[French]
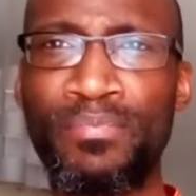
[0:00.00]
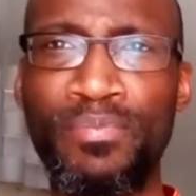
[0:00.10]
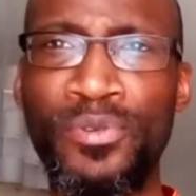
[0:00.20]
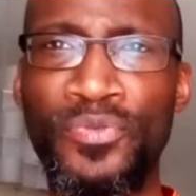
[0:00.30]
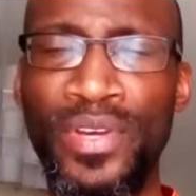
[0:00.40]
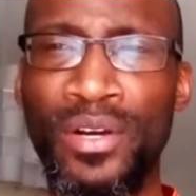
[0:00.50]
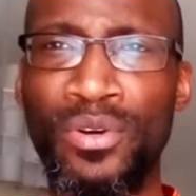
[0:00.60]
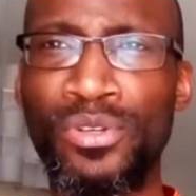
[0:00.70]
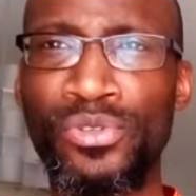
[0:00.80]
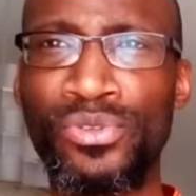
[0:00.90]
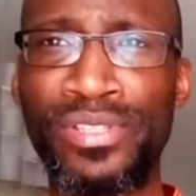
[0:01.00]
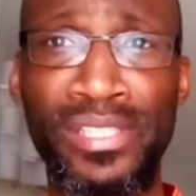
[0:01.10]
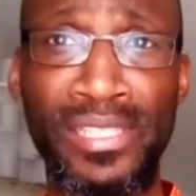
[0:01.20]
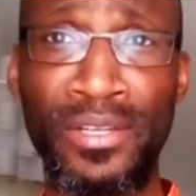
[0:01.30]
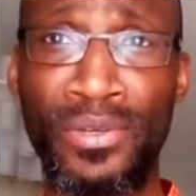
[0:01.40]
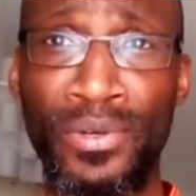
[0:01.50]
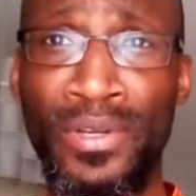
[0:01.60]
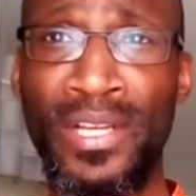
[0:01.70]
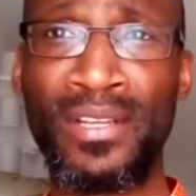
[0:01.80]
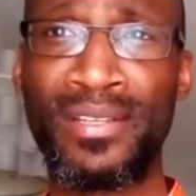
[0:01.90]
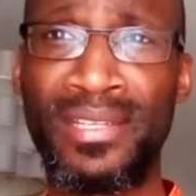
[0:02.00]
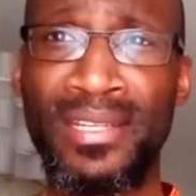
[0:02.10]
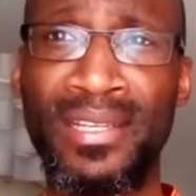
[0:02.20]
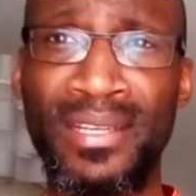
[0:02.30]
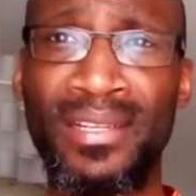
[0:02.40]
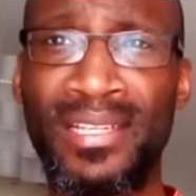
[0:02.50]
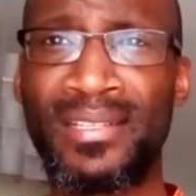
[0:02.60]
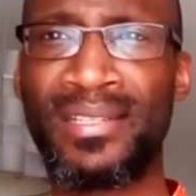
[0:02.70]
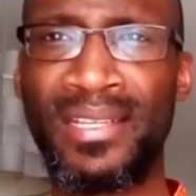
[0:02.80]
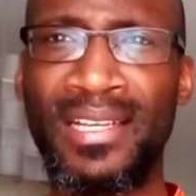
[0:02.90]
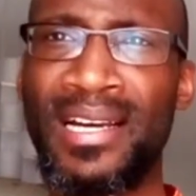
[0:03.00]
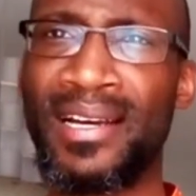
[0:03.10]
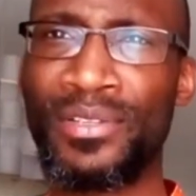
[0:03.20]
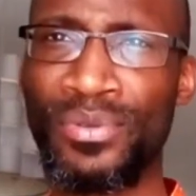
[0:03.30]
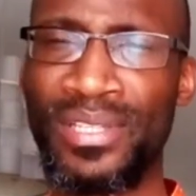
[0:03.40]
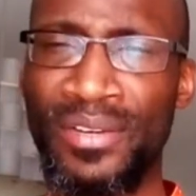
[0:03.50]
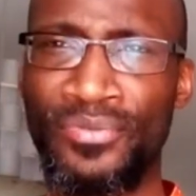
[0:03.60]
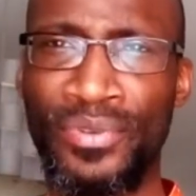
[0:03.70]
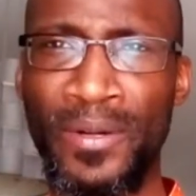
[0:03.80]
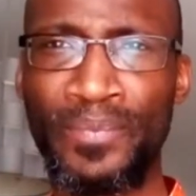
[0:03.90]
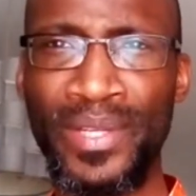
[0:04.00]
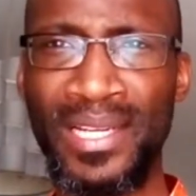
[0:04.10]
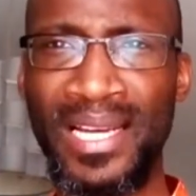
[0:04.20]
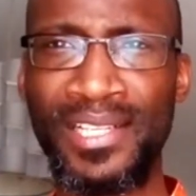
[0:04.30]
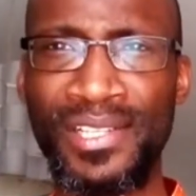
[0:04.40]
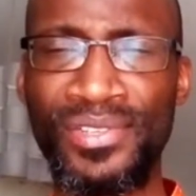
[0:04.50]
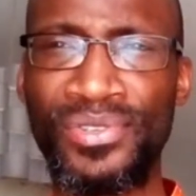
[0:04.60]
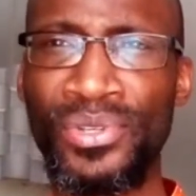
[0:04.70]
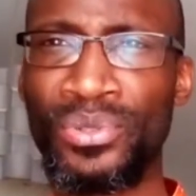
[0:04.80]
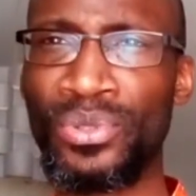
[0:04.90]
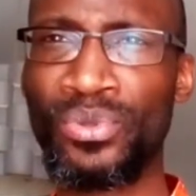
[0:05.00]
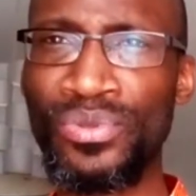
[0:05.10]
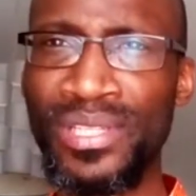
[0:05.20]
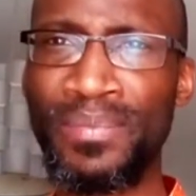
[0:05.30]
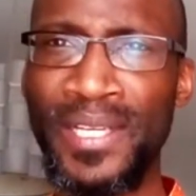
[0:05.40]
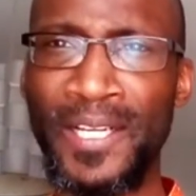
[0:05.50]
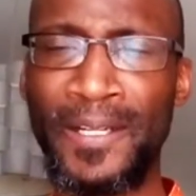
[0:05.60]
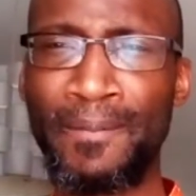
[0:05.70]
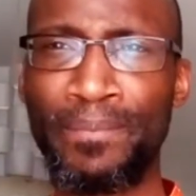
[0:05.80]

plus faire grand-chose si ce n'est que céder et laisser à Joseph la gestion de tous ses biens.